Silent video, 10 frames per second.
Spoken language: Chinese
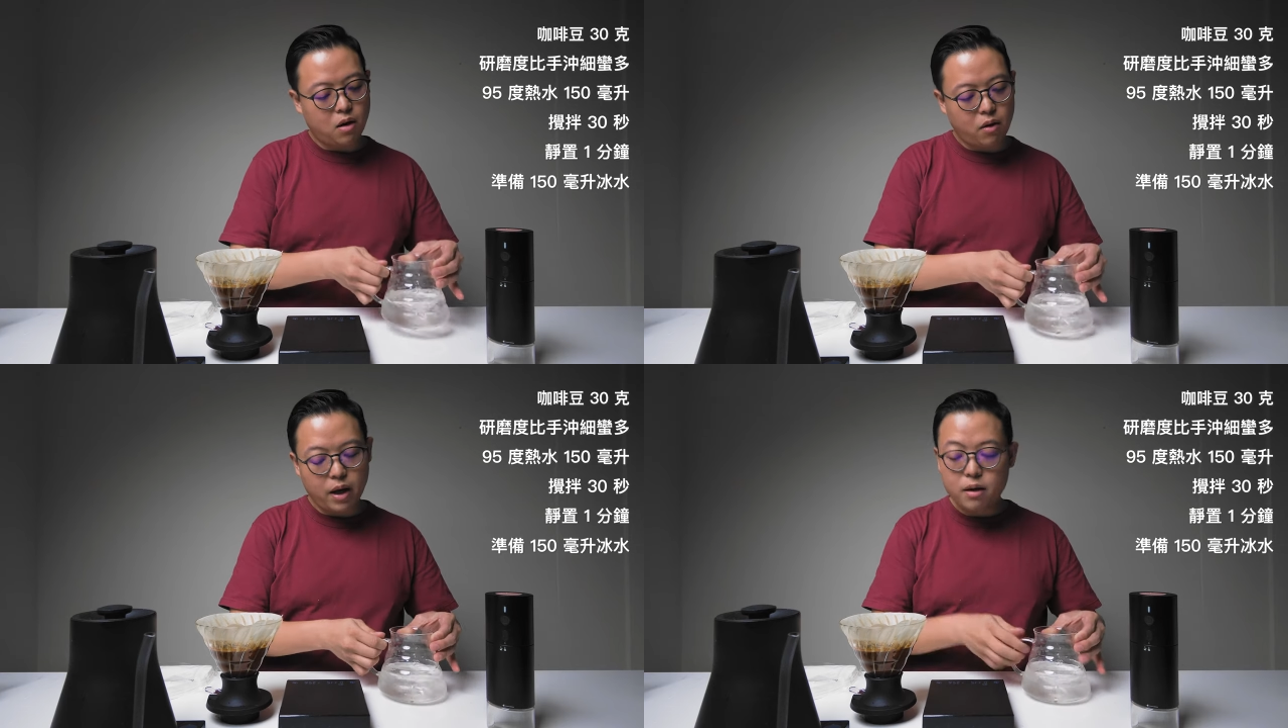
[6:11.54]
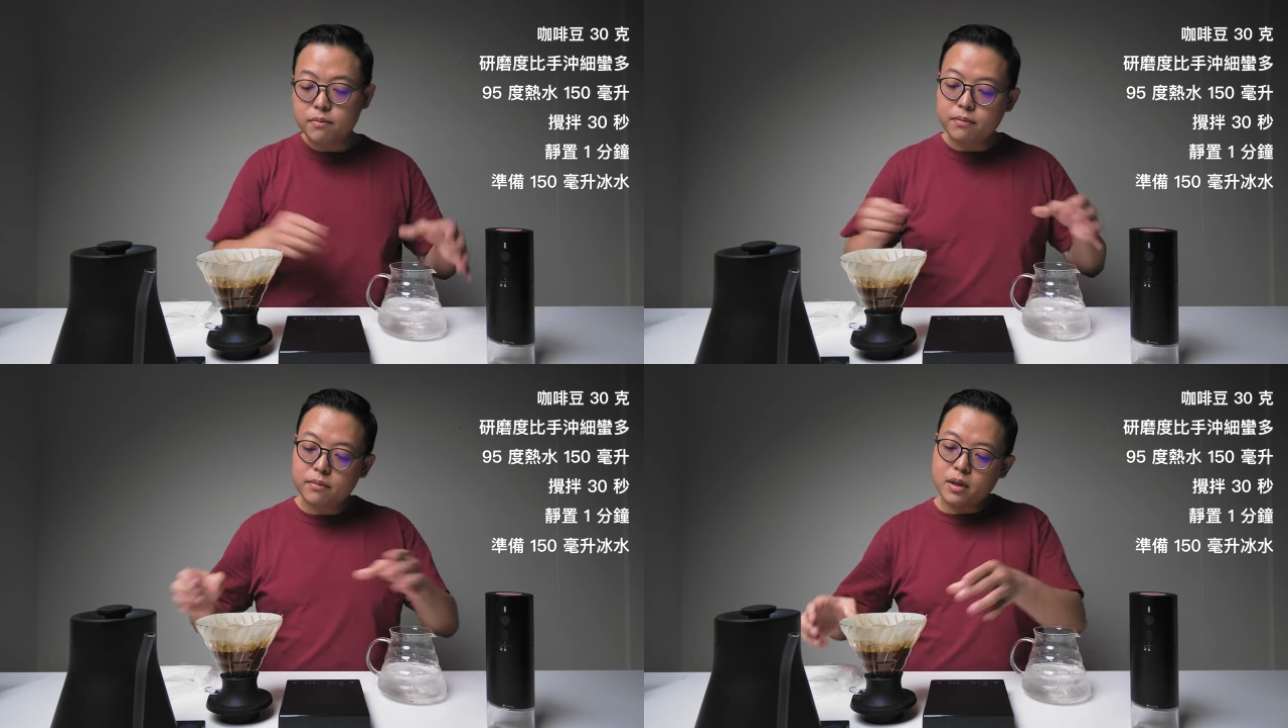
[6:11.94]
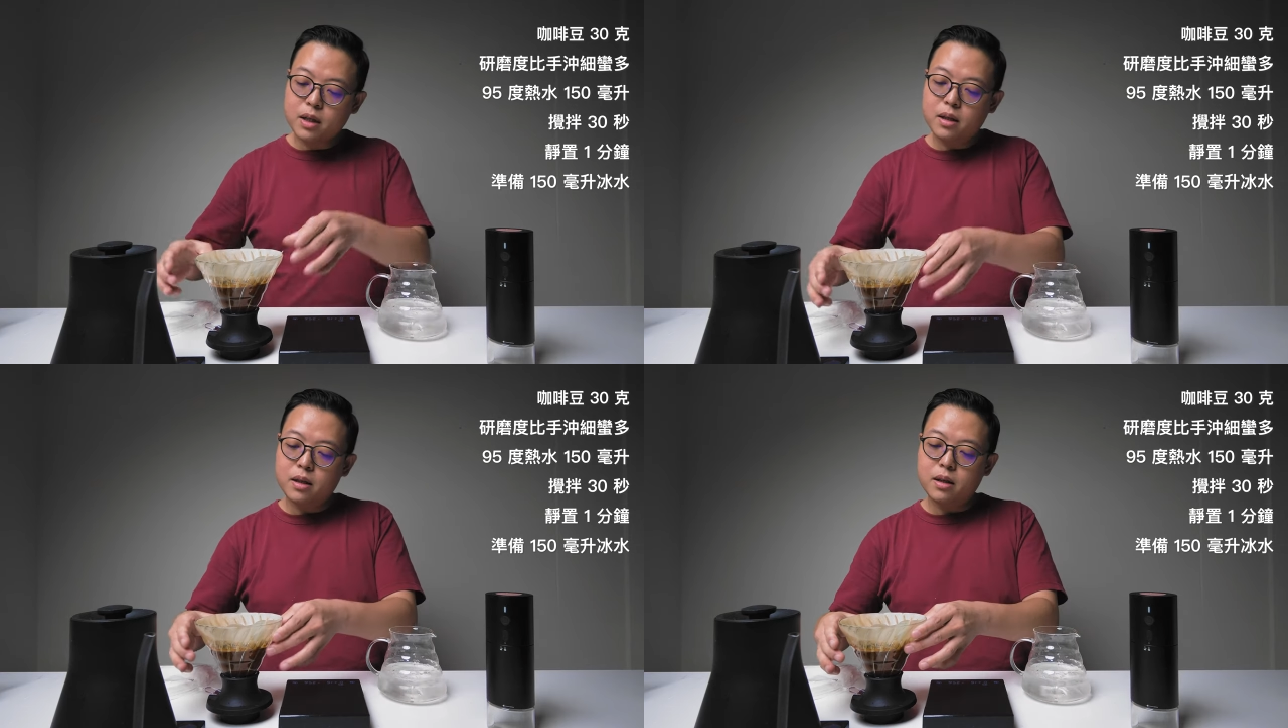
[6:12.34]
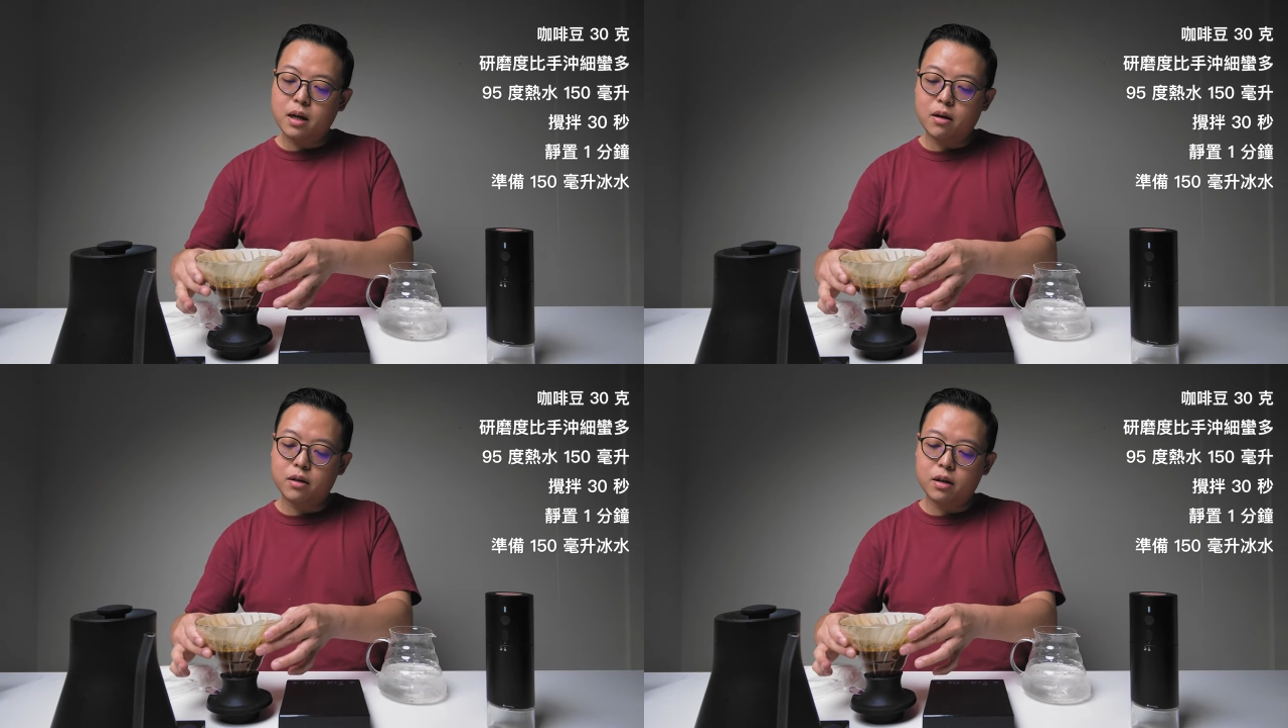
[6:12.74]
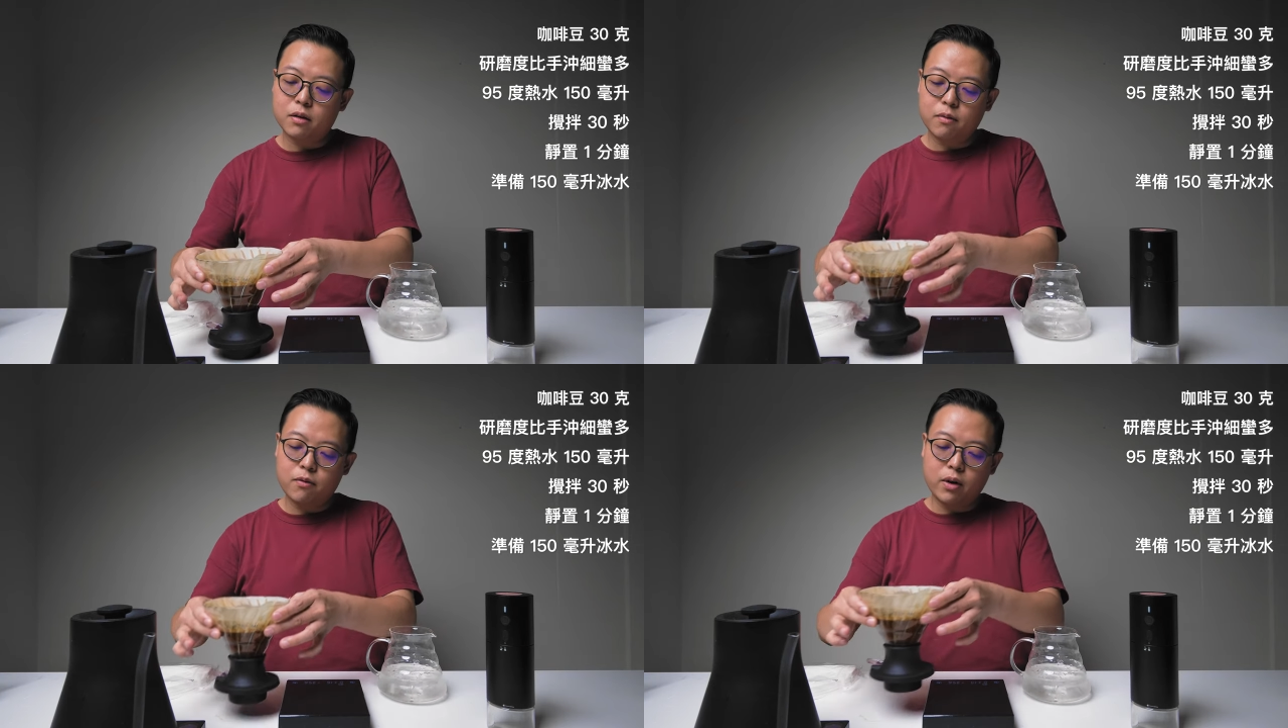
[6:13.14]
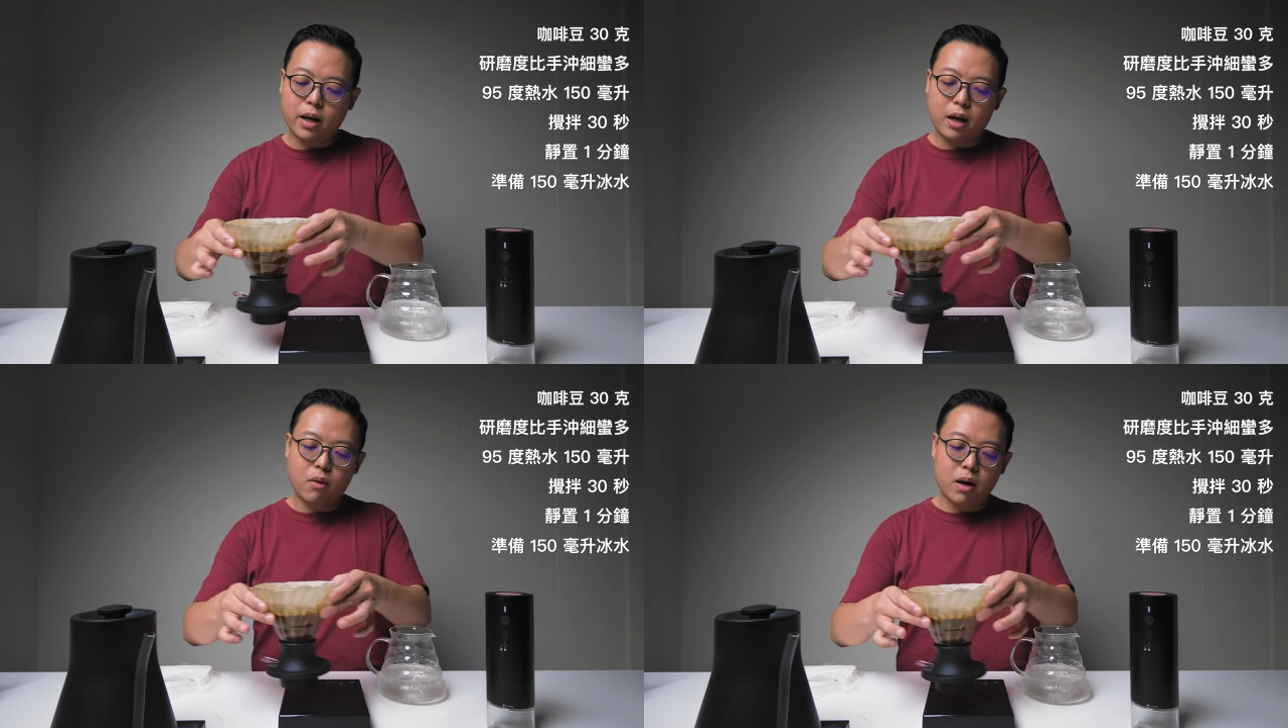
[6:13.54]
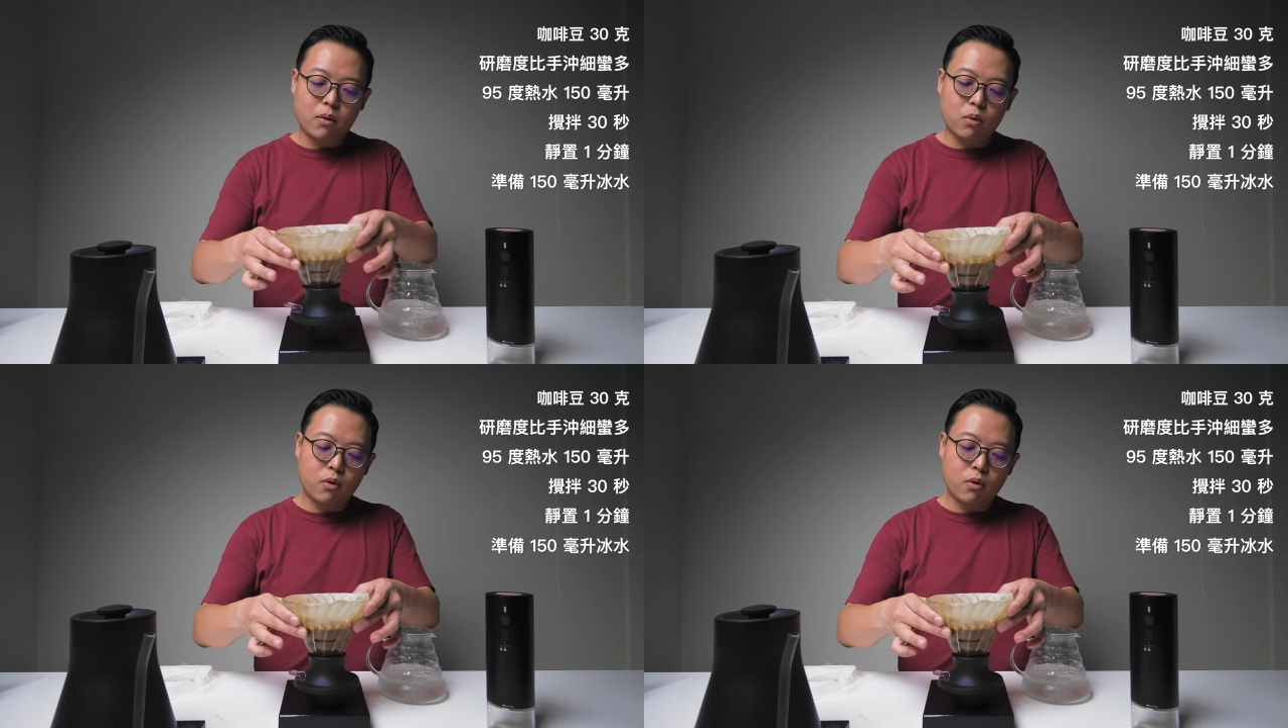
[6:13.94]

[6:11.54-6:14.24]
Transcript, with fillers: OK， 然后呢，风味开关